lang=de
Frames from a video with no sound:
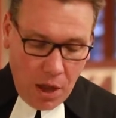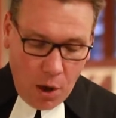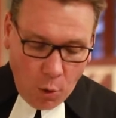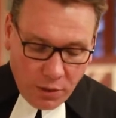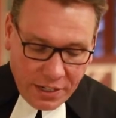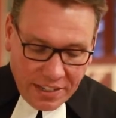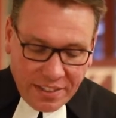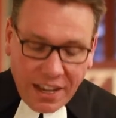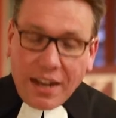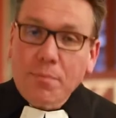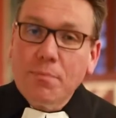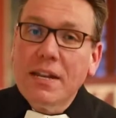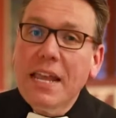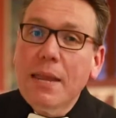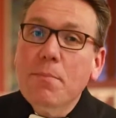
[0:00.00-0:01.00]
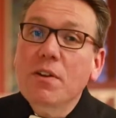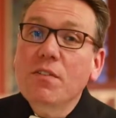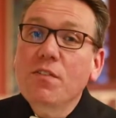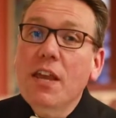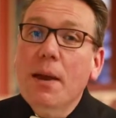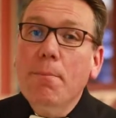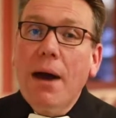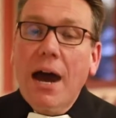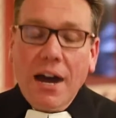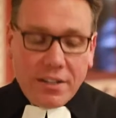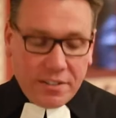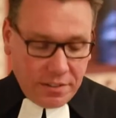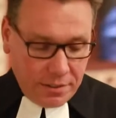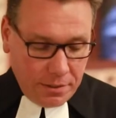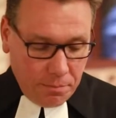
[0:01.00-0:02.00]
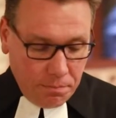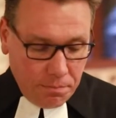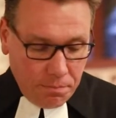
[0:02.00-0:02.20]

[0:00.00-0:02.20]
Und deshalb nehmen wir Maß.